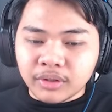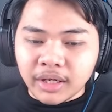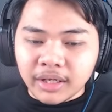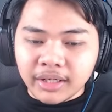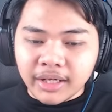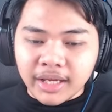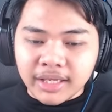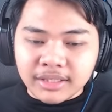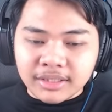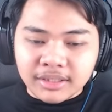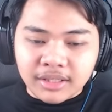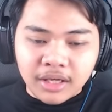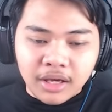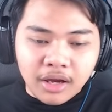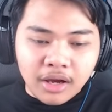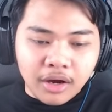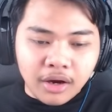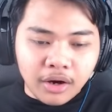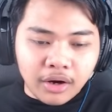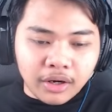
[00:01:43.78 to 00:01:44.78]
guys.
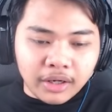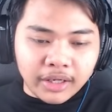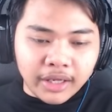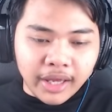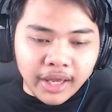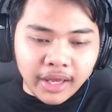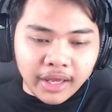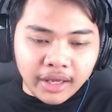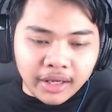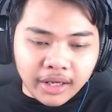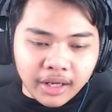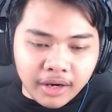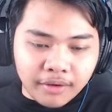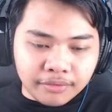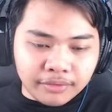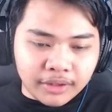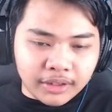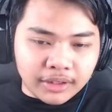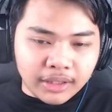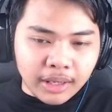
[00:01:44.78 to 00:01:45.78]
Oke, okay,
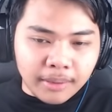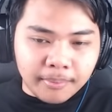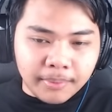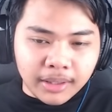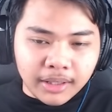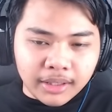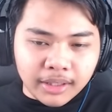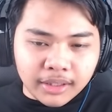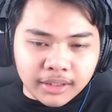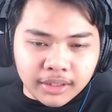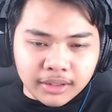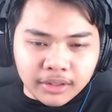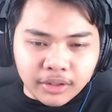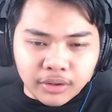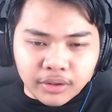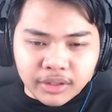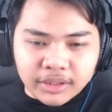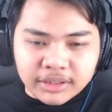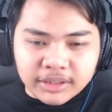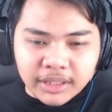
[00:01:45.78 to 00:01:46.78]
crafting table kita
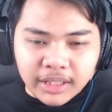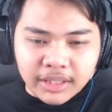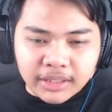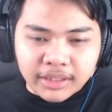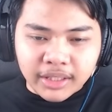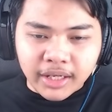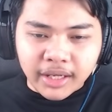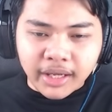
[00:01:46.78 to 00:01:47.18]
taruh di sini aja deh.